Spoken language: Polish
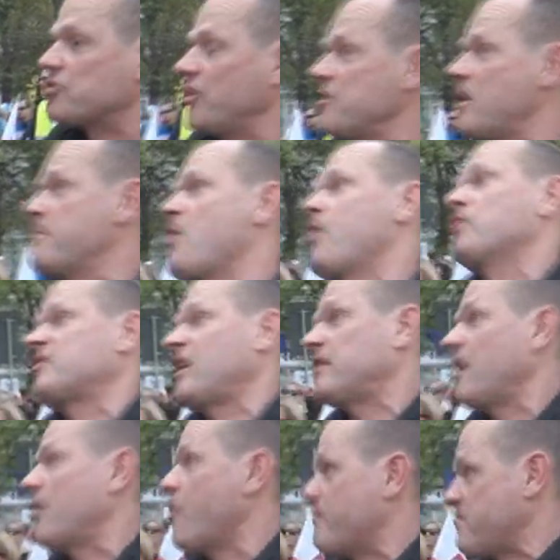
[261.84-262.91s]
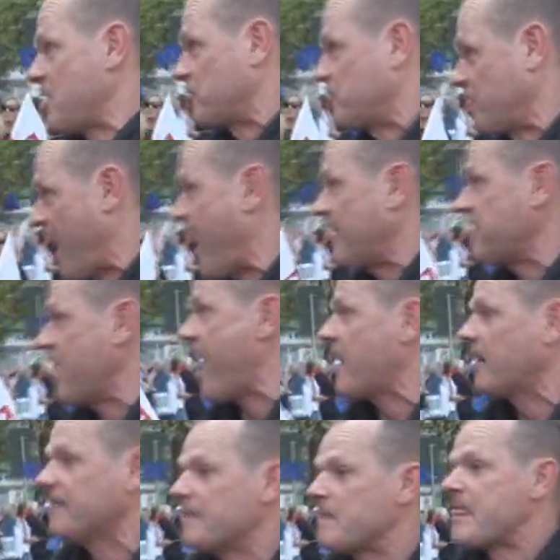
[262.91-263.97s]
że nie było żadnego
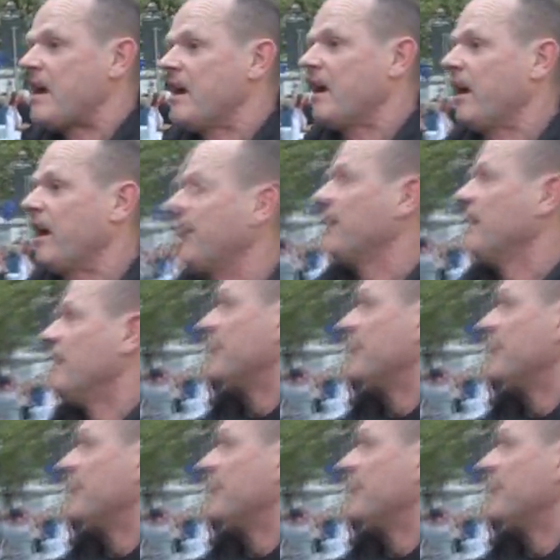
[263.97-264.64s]
mieszkania. E,